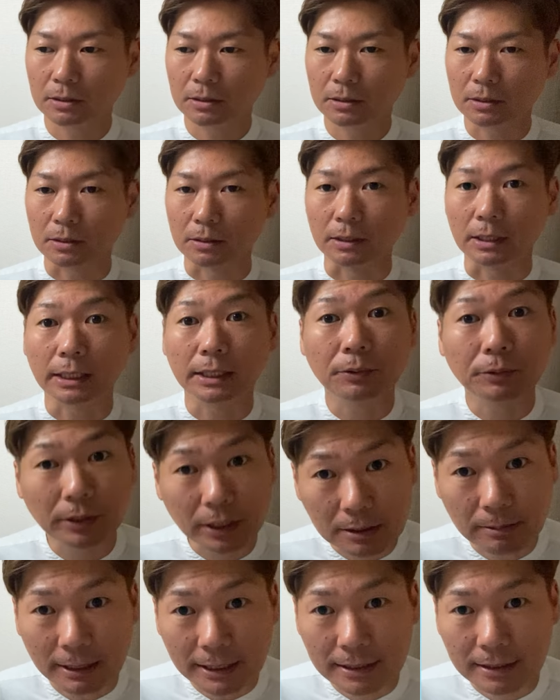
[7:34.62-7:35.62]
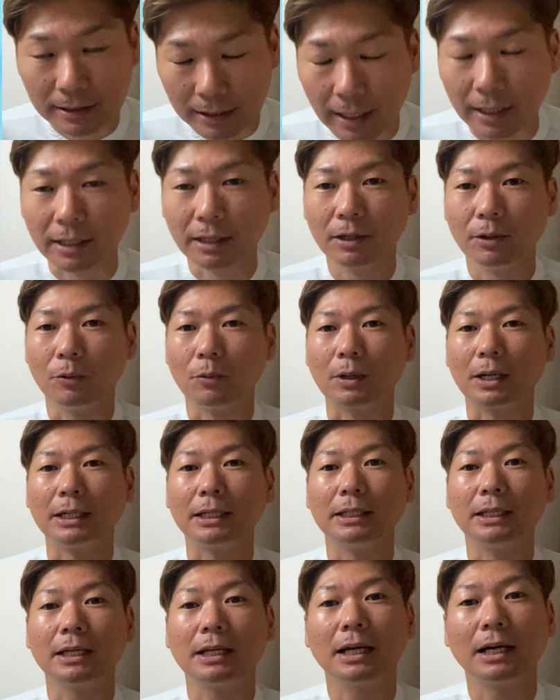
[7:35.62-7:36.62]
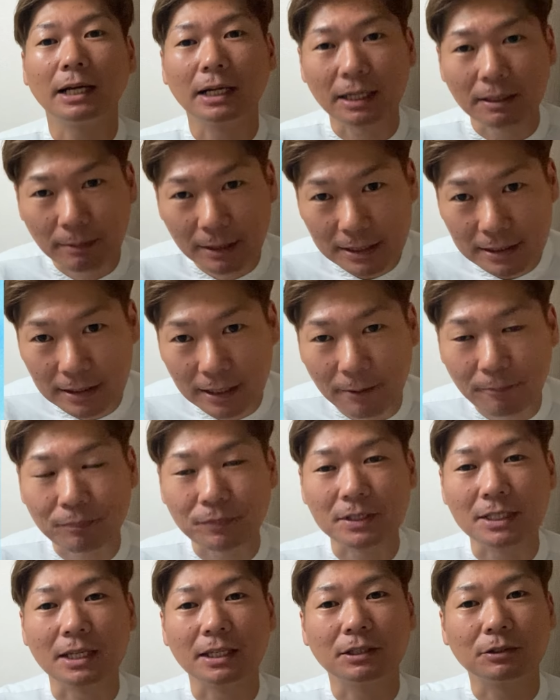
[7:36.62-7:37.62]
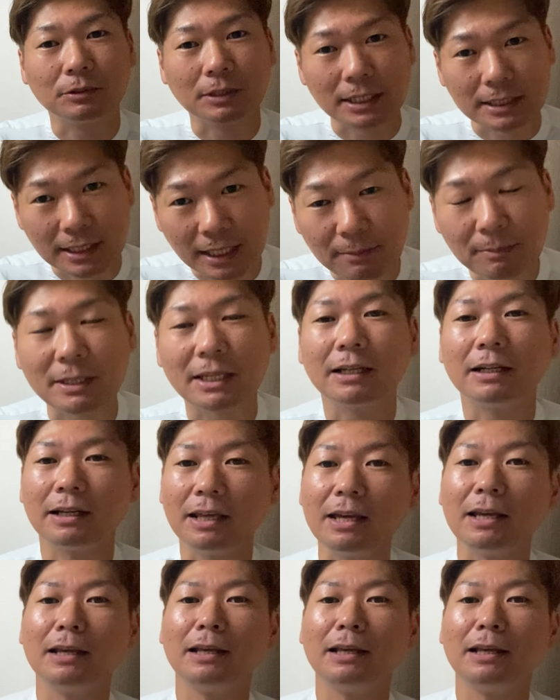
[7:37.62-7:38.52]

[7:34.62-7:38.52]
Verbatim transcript: 追加でお願いします。ね。お金なら払いますんで、ぜひください。みたいなね、